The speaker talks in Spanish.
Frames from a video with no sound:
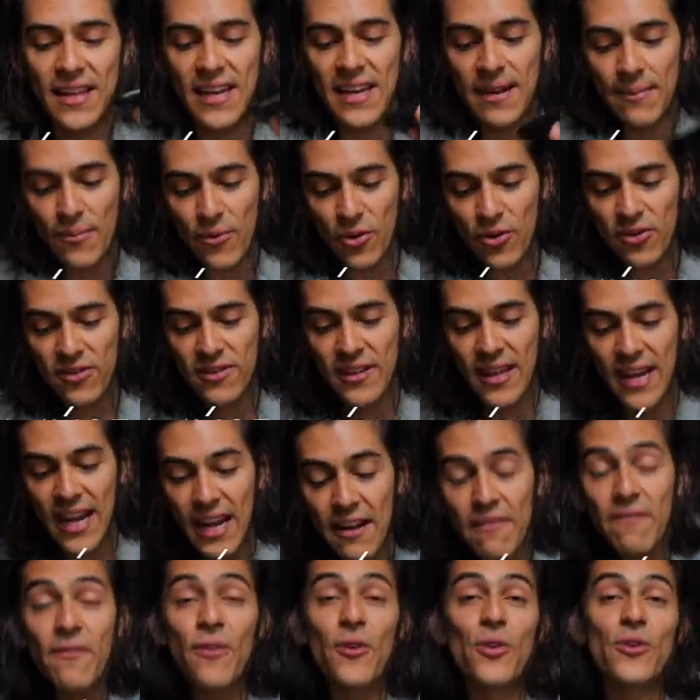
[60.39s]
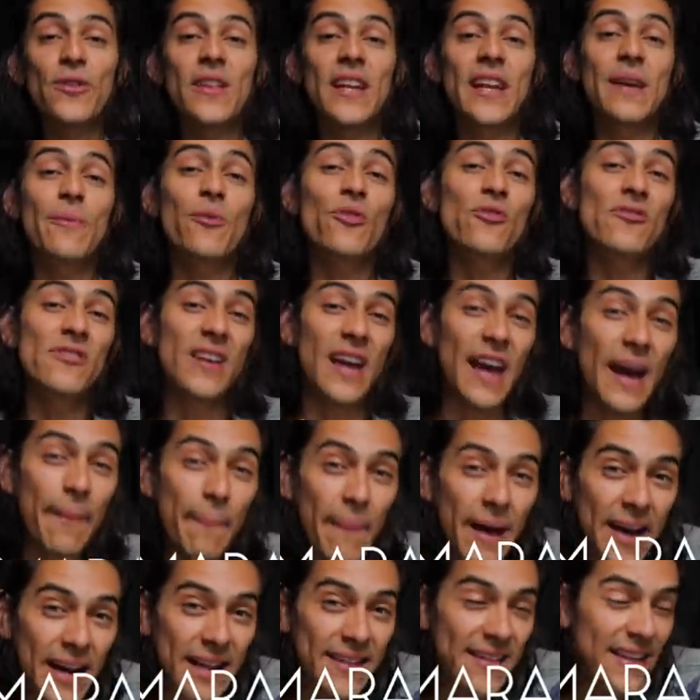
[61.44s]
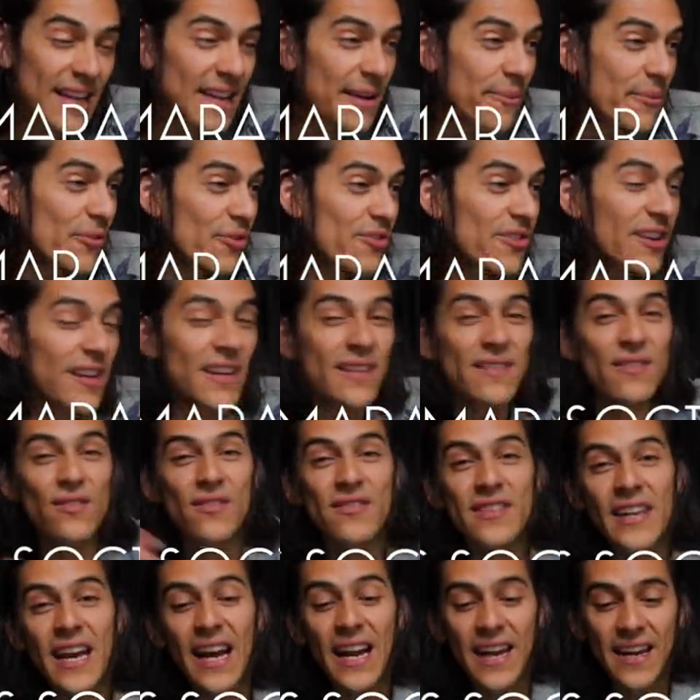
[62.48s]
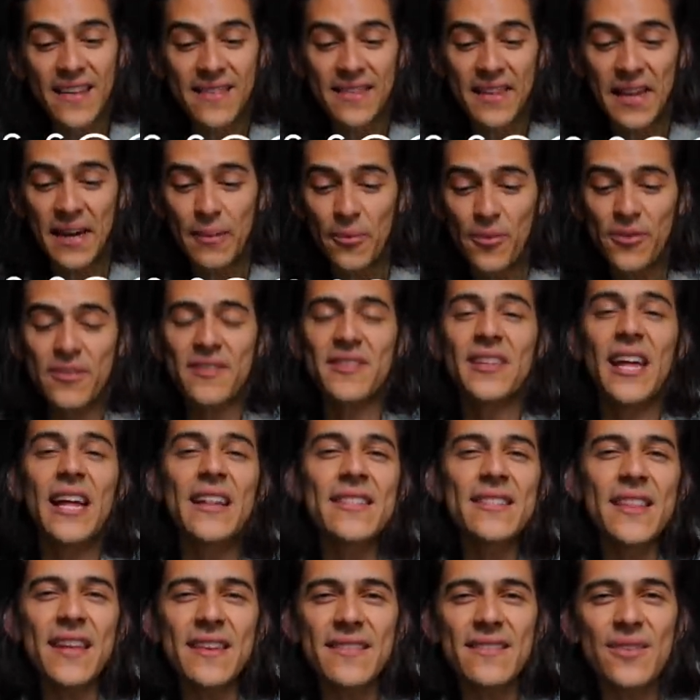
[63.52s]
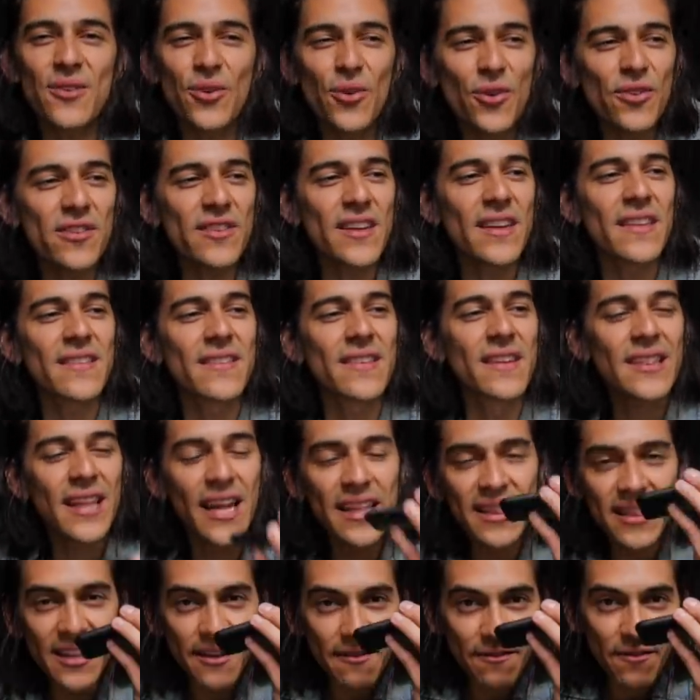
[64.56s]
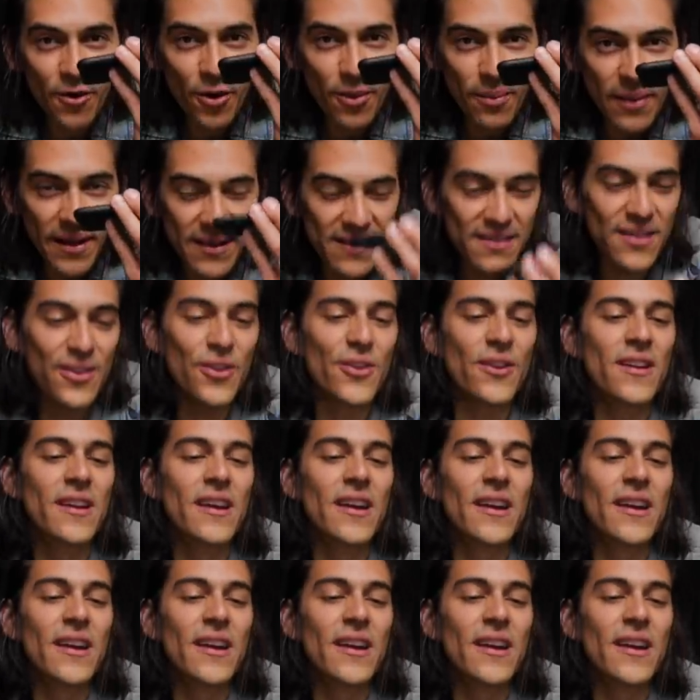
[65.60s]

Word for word: tenemos teléfono, tenemos cámara, tenemos redes sociales, tenemos tantas cosas, tanta información